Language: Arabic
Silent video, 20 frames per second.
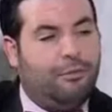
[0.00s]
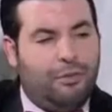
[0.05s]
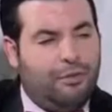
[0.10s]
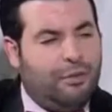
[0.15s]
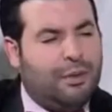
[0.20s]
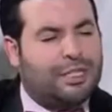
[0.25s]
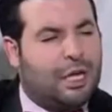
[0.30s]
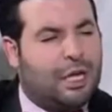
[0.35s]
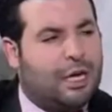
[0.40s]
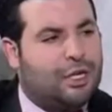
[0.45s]

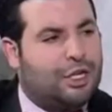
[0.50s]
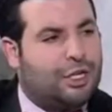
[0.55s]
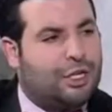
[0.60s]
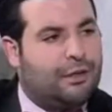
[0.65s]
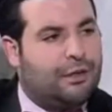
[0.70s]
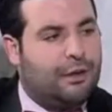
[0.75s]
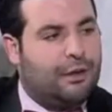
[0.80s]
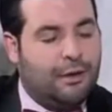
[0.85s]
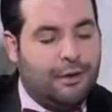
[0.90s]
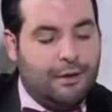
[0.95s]
في برشا
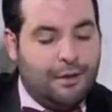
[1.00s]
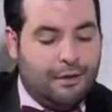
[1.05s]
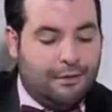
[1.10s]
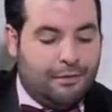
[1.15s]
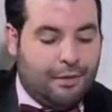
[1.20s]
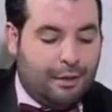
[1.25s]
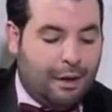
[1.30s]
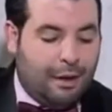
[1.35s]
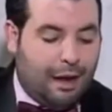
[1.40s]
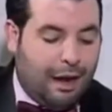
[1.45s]
حاجات
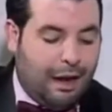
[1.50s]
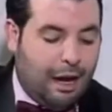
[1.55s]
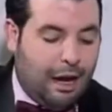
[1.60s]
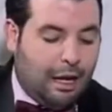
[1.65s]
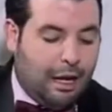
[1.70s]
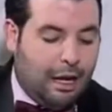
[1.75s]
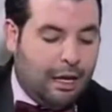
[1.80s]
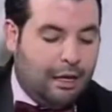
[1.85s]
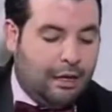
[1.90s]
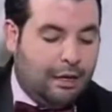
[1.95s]
فعلى
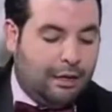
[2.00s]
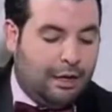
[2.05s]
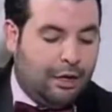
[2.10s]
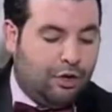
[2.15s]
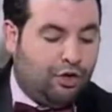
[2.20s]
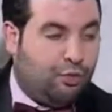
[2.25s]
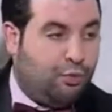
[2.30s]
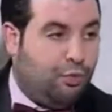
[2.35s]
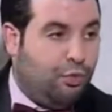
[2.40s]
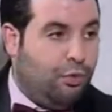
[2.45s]
الاقل
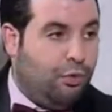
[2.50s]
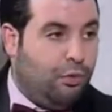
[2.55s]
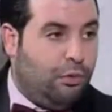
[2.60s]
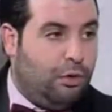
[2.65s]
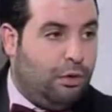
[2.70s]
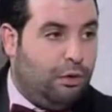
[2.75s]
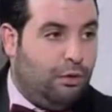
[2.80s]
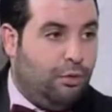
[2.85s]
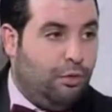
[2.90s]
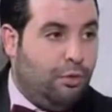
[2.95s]
نجموا
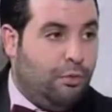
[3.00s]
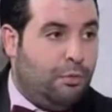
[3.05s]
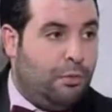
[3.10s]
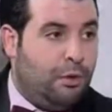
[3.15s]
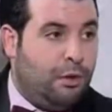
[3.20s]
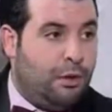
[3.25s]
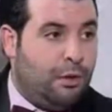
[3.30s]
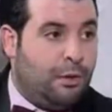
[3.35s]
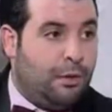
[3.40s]
اليوم